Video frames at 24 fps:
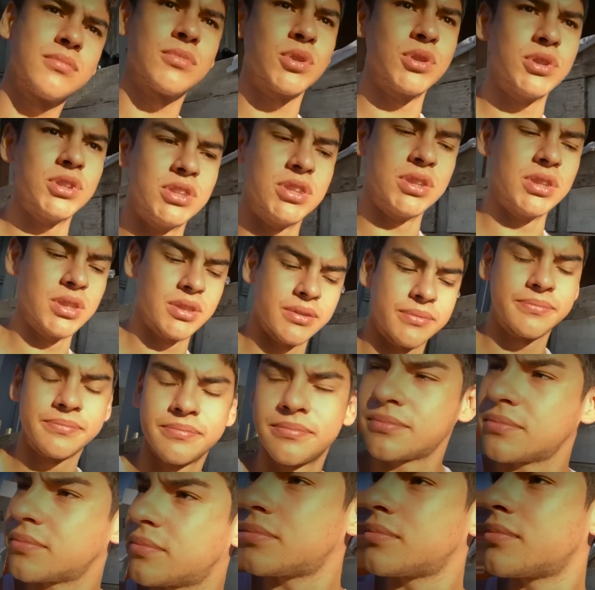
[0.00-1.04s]
Bom dia.
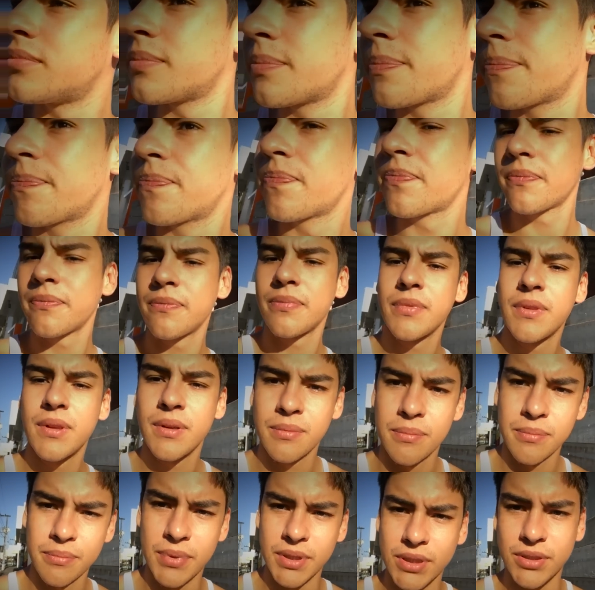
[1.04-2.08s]

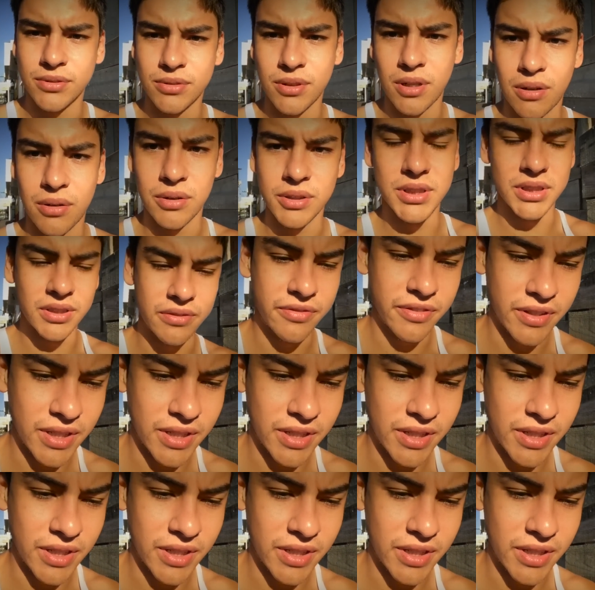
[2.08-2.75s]
Pessoal, hoje é